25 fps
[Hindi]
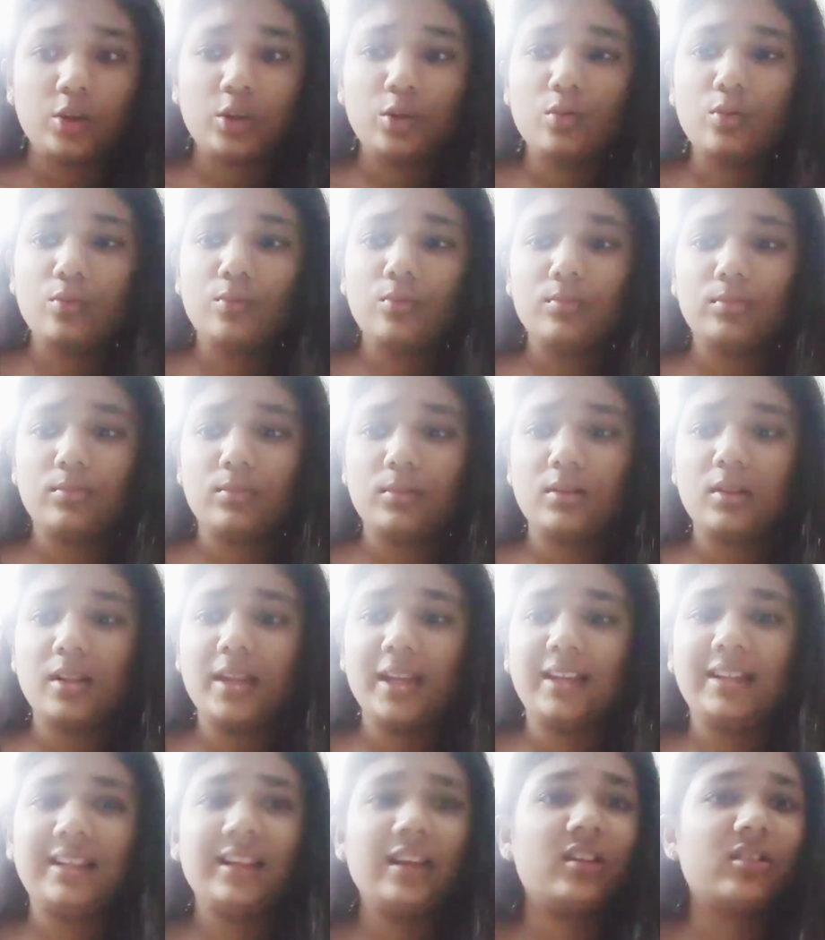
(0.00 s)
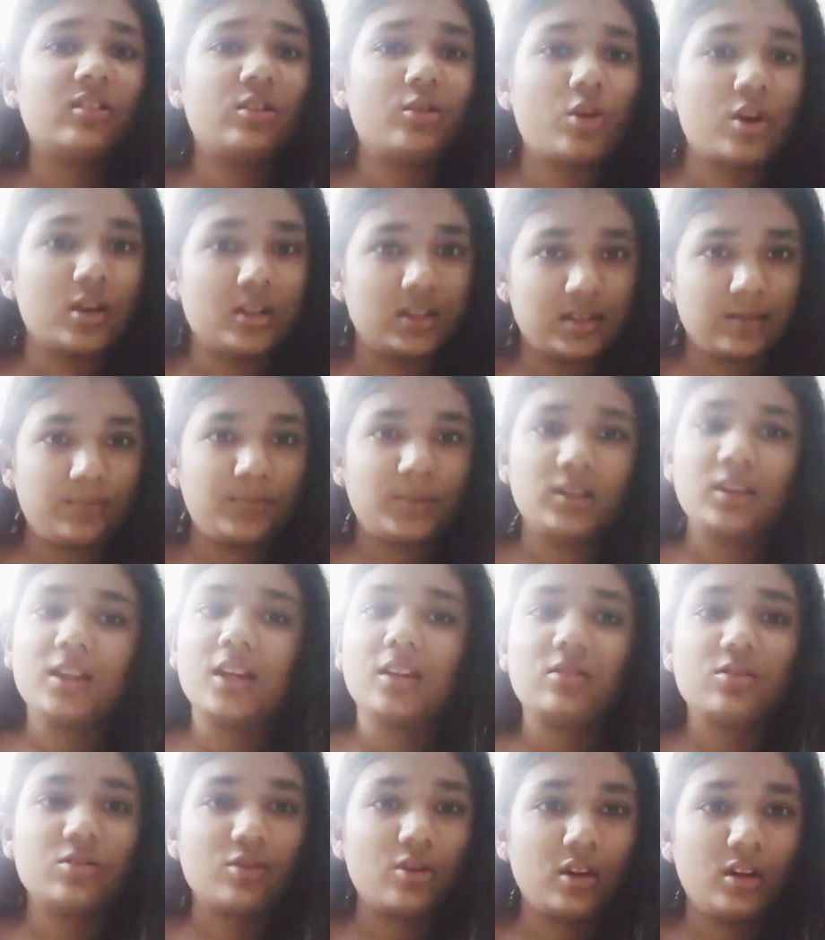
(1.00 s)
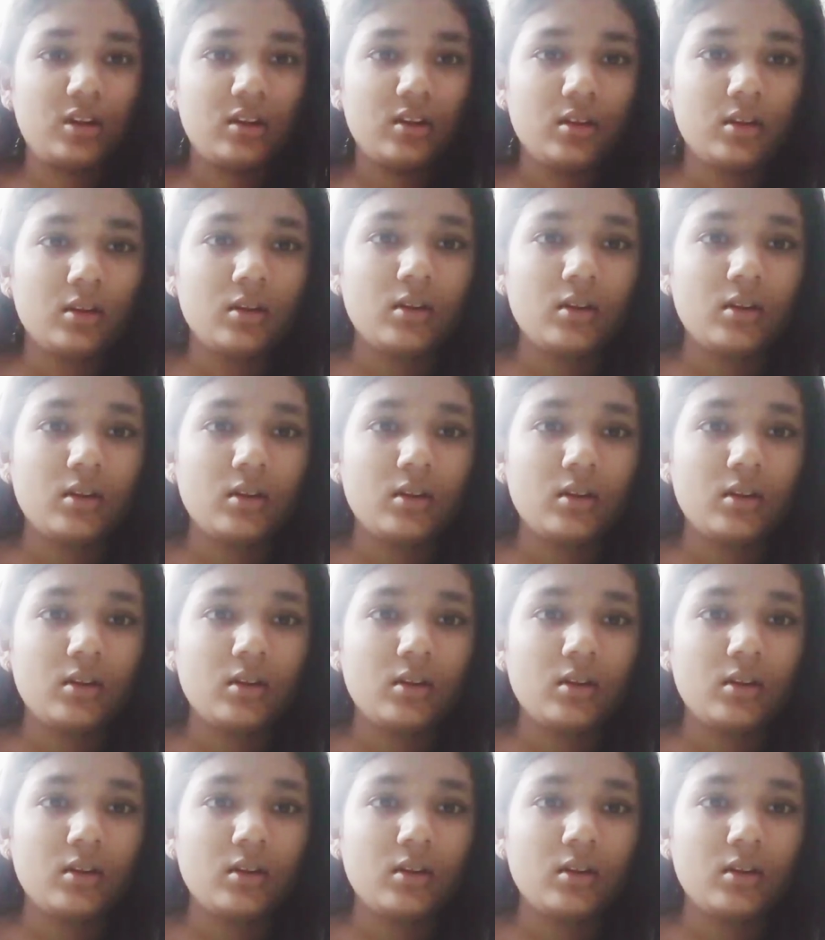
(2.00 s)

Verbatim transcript: टू लिख क्लियर द कॉन्सेप्ट एंड दैट्स ऑल